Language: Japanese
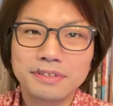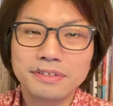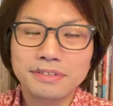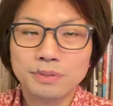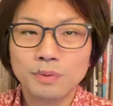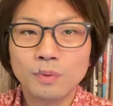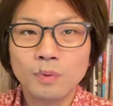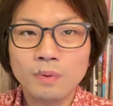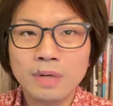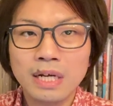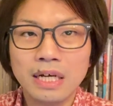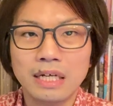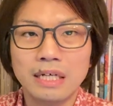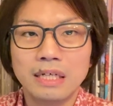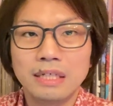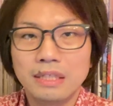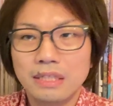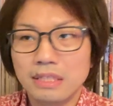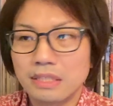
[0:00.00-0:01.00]
そこ
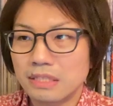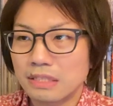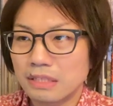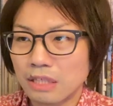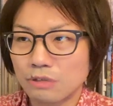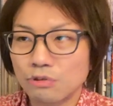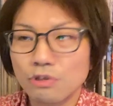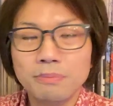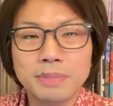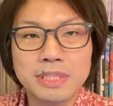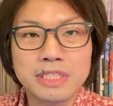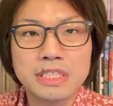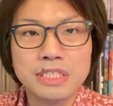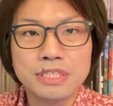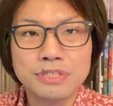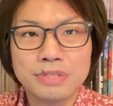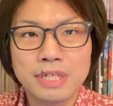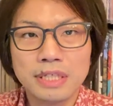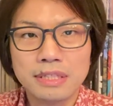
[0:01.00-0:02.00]
は例えば
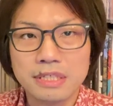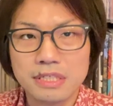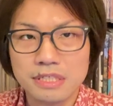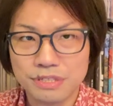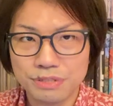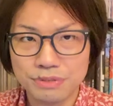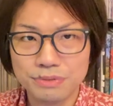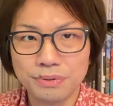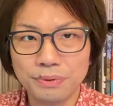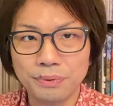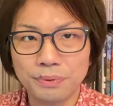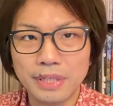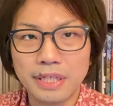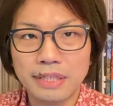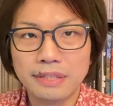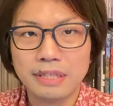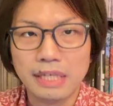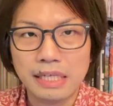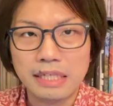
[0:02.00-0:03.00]
人種であったり宗教で
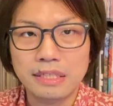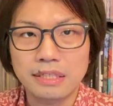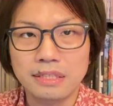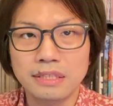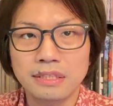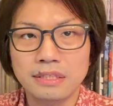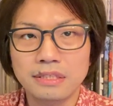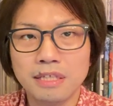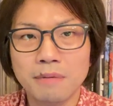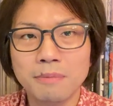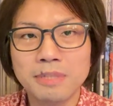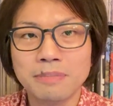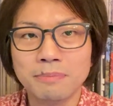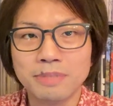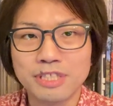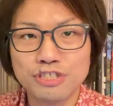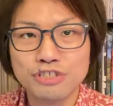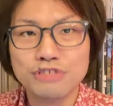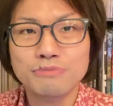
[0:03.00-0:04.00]
あったり、さまざ
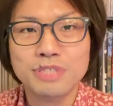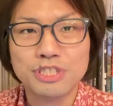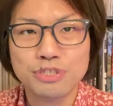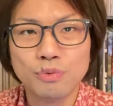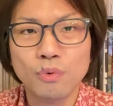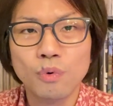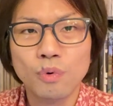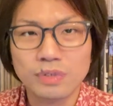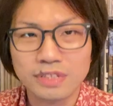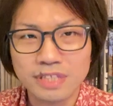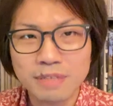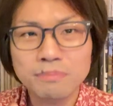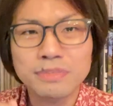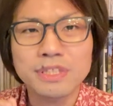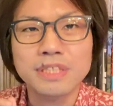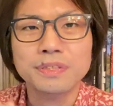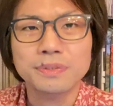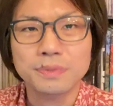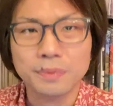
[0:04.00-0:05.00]
まな趣味嗜好、全
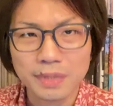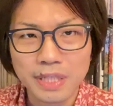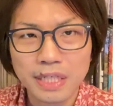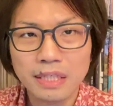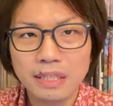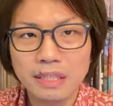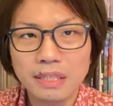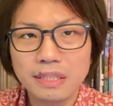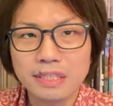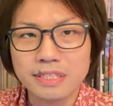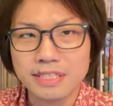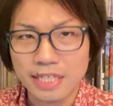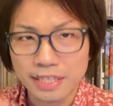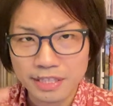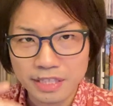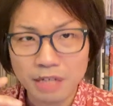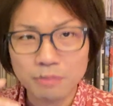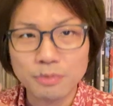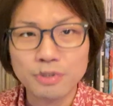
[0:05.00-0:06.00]
部ですよね。
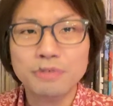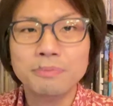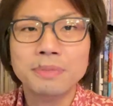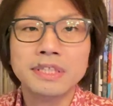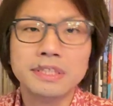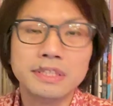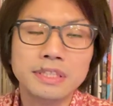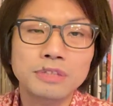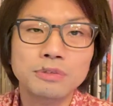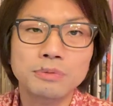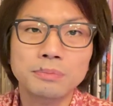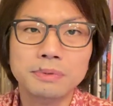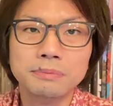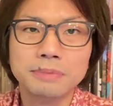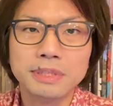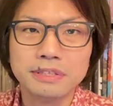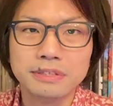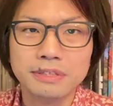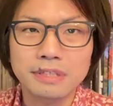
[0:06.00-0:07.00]
ジェンダーも含めてでいいと思い
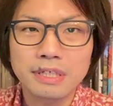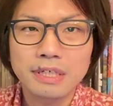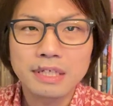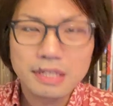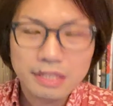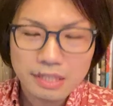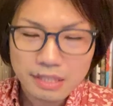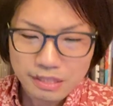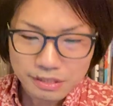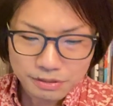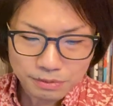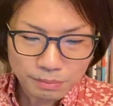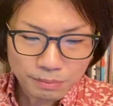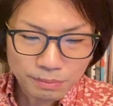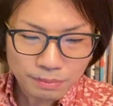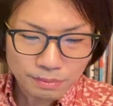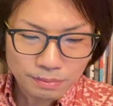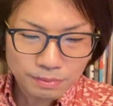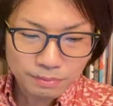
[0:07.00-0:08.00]
ます。そ
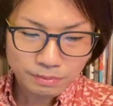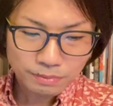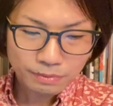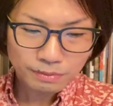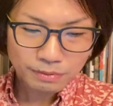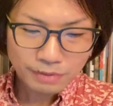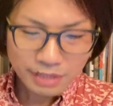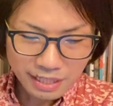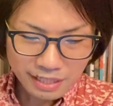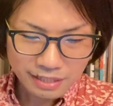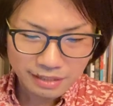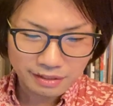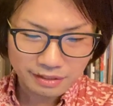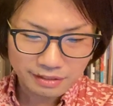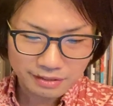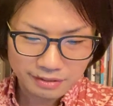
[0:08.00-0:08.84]
こが